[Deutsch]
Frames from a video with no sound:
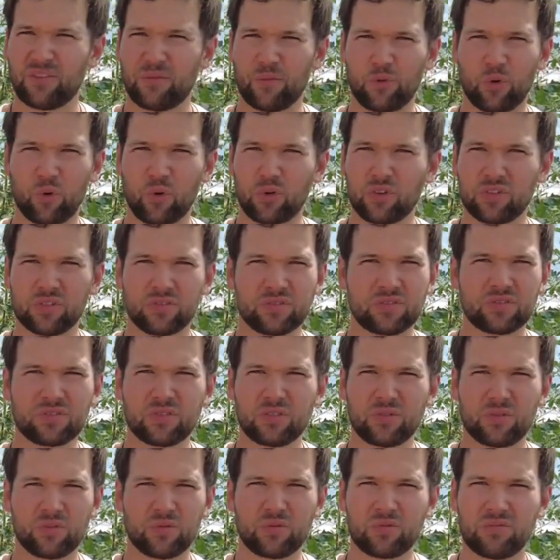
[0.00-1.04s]

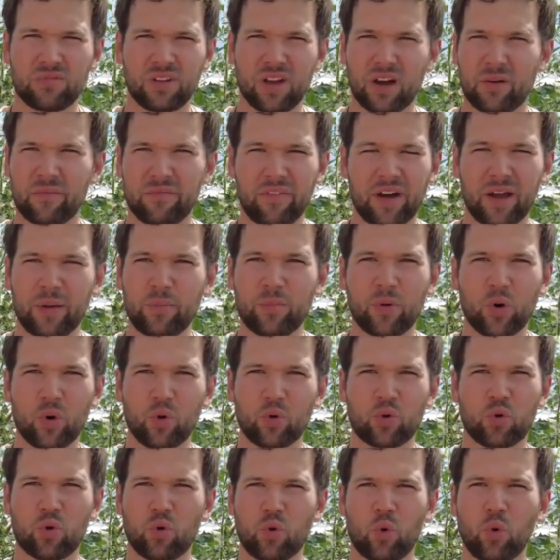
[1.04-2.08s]
und ja im Weinbau
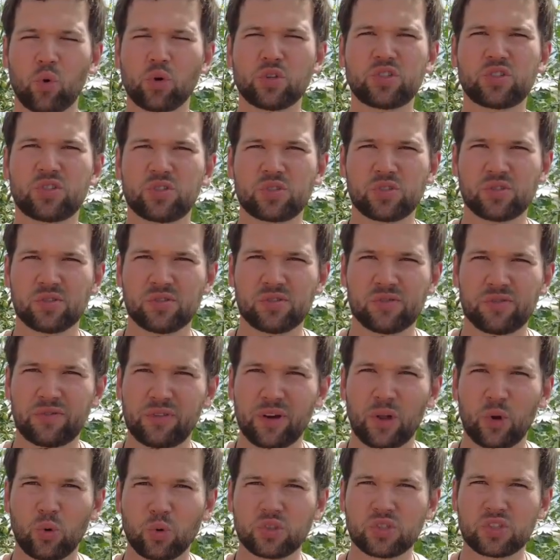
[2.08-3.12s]
großen
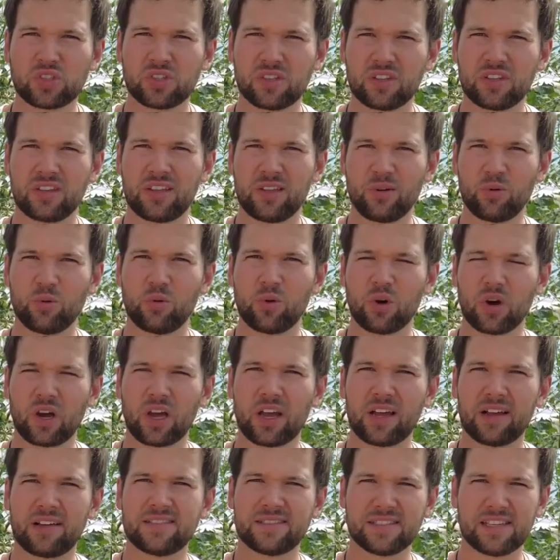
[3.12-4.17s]
Verlusten, die du
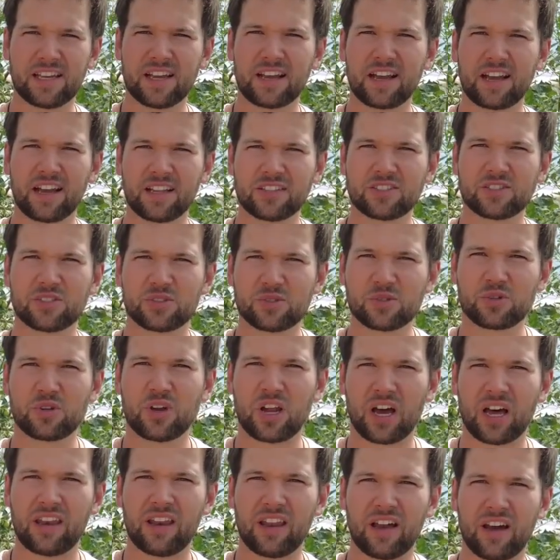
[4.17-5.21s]
realisieren kannst in so
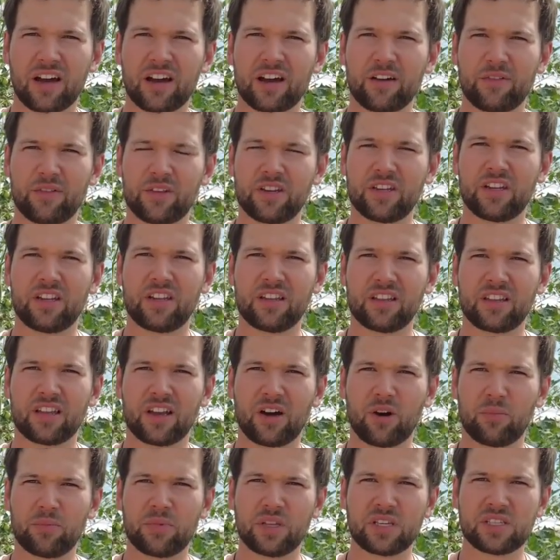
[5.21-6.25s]
einer Anlage, wenn dir die
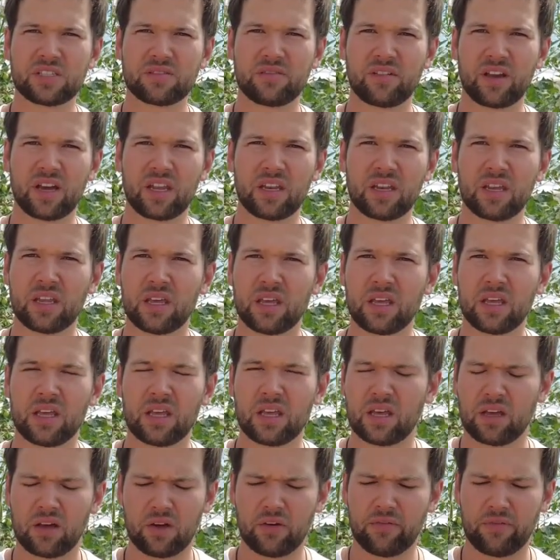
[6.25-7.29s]
Trauben nichts werden,
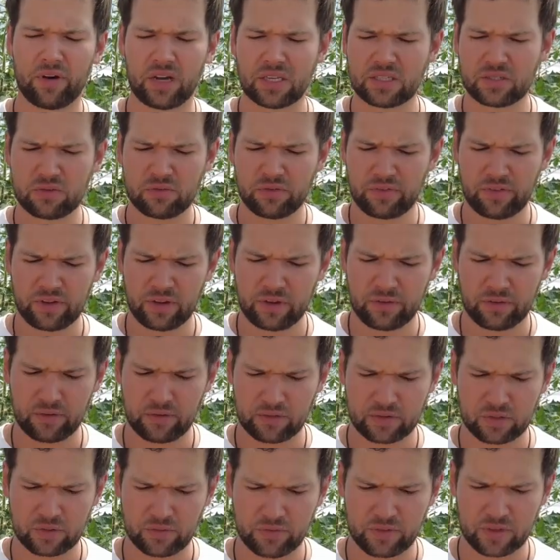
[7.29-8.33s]
äh, war zu
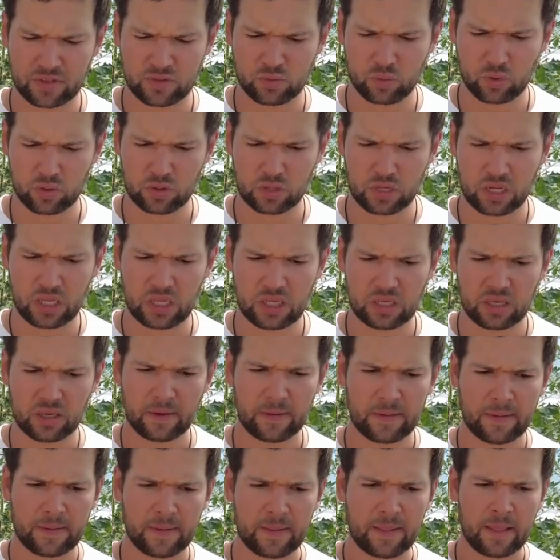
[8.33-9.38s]
viel, zu versuchen nicht.
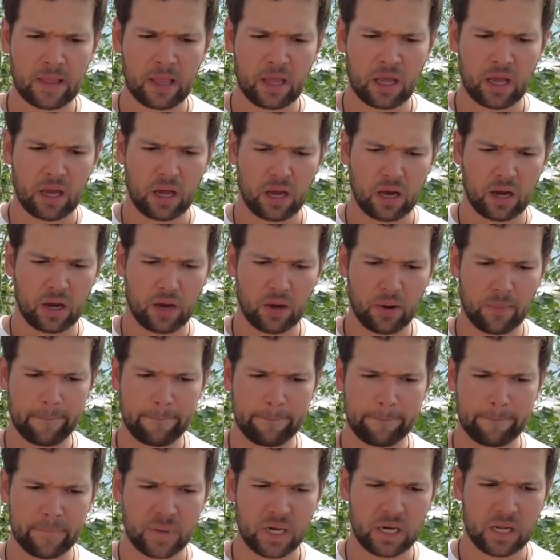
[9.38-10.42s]

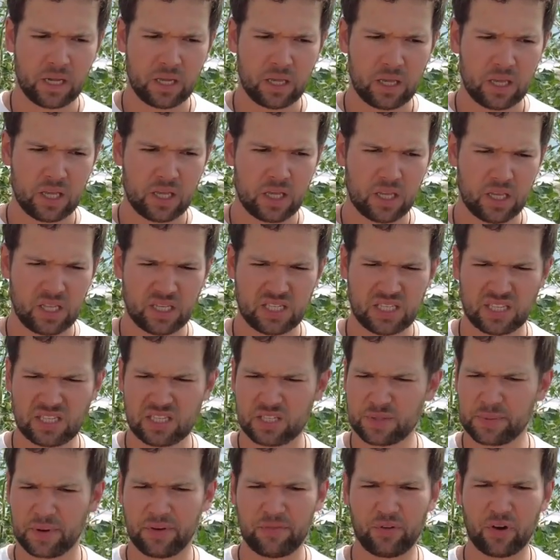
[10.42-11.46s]
Ähm, ich
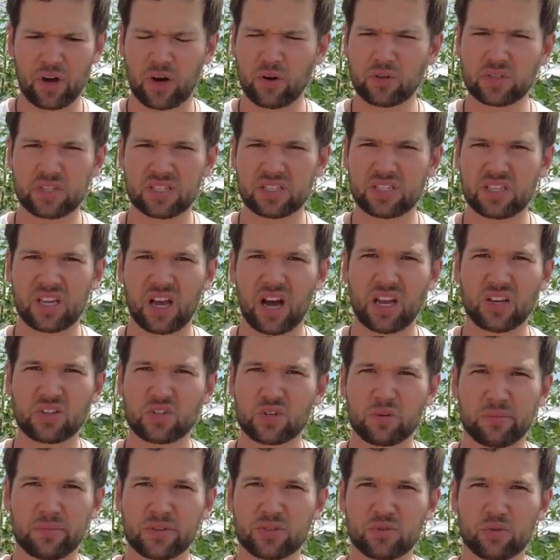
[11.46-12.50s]
setze es mal voraus, dass ihr alle
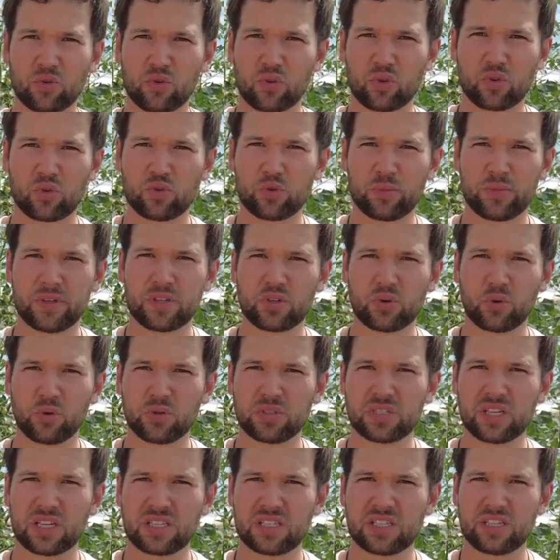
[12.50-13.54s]
schon mal so zumindest
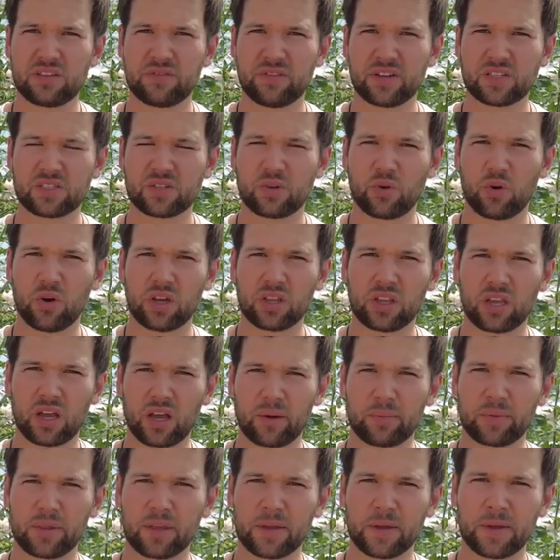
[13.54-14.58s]
grundsätzlich was gehört habt.